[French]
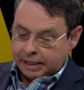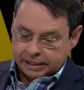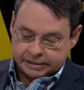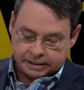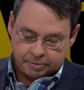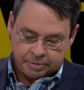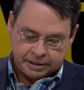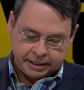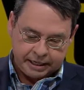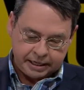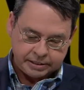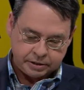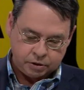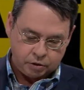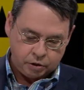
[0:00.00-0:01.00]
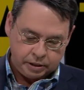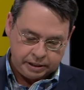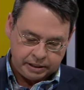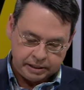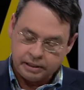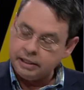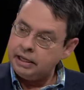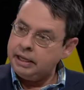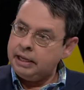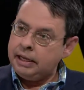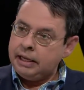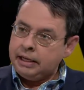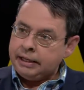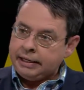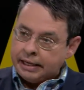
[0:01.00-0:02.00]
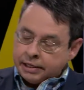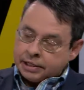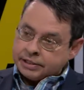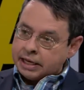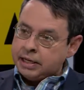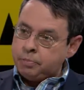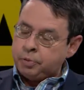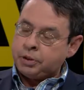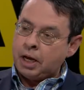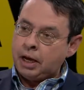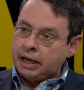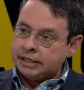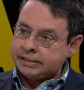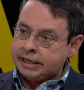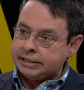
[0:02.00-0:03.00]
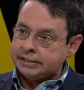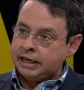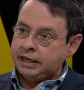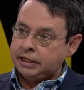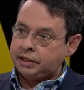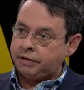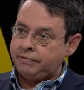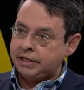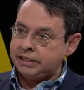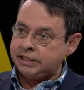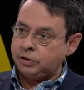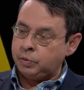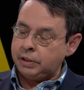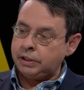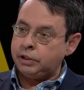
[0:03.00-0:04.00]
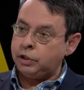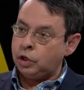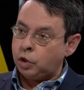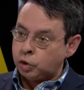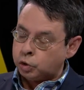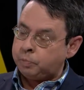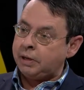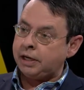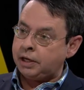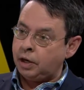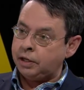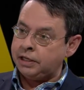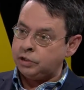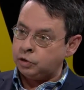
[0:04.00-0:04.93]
à l'extrémité est mm-hmm. de l'île. Quelques années plus tard, en 1698, il y a le supérieur des